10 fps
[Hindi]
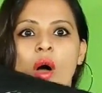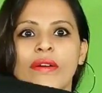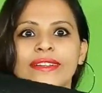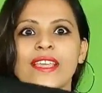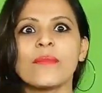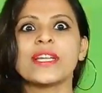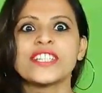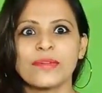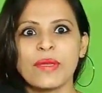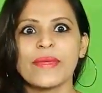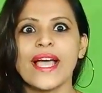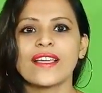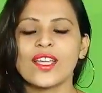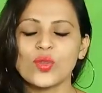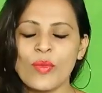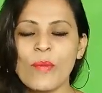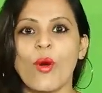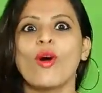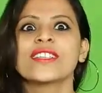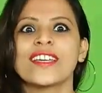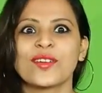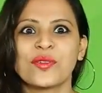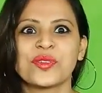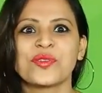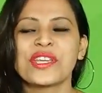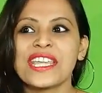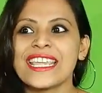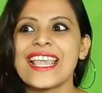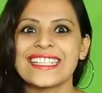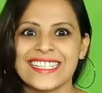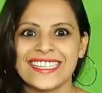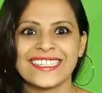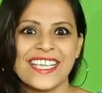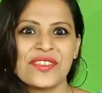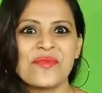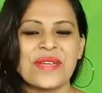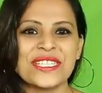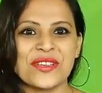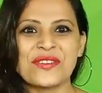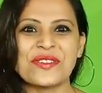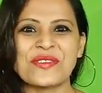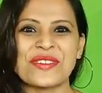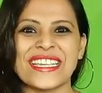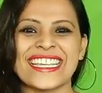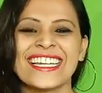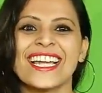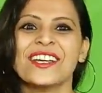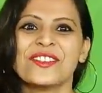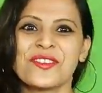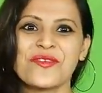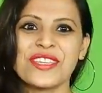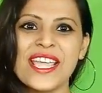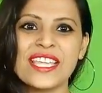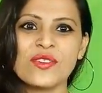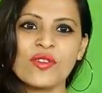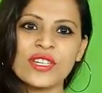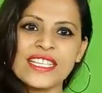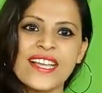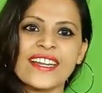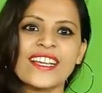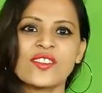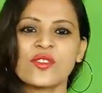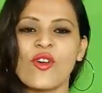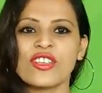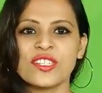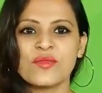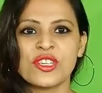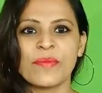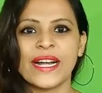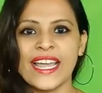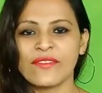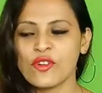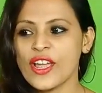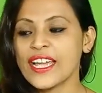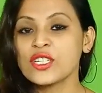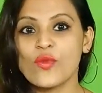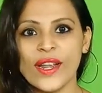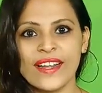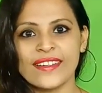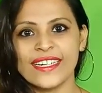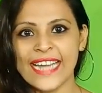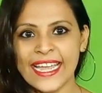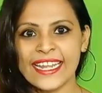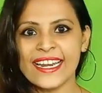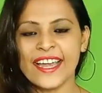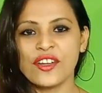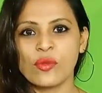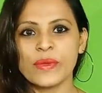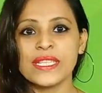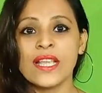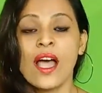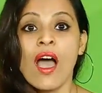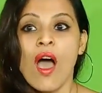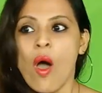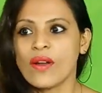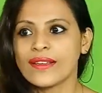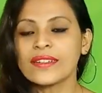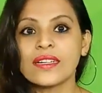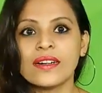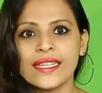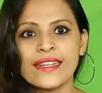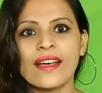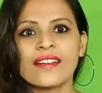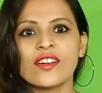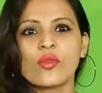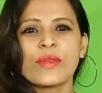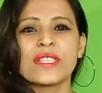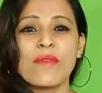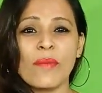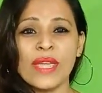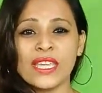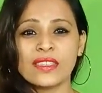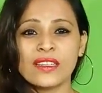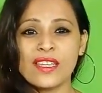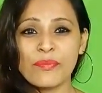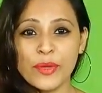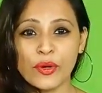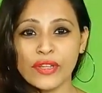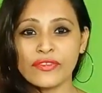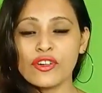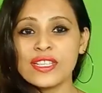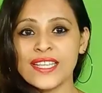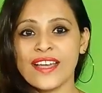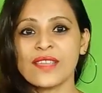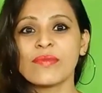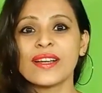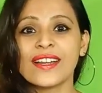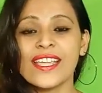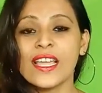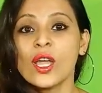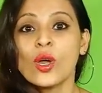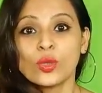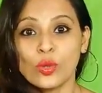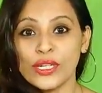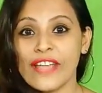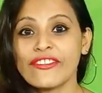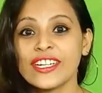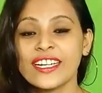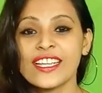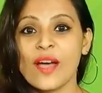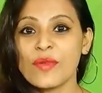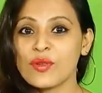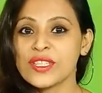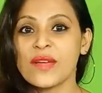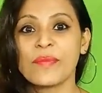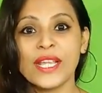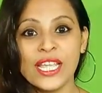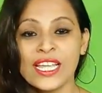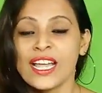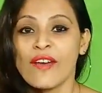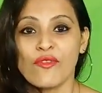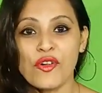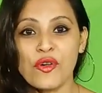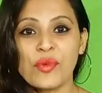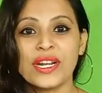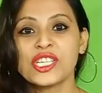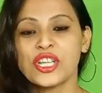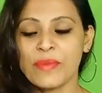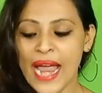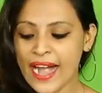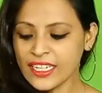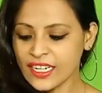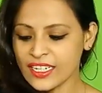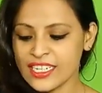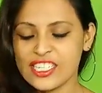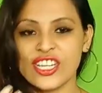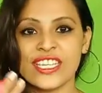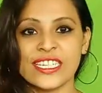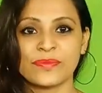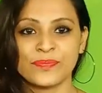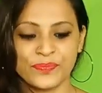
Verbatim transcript: और ये बजट में भी आ गया तो मैं बहुत ज़्यादा खुश होगी कि येस ये तो मैं ज़रूर लूंगी तो ये जो इस साड़ी का जो कॉस्ट मुझे पड़ा है वो है ट्वेल्व हंड्रेड नाइनटी नाइन रुपीज़ और अगर थर्टीन हंड्रेड रुपीज़ में हमें इतनी ब्यूटीफुल साड़ी मिल रही है तो डेफिनेटली हमें उसे अपने वार्ड्रोब कलेक्शन में ऐड कर लेना चाहिए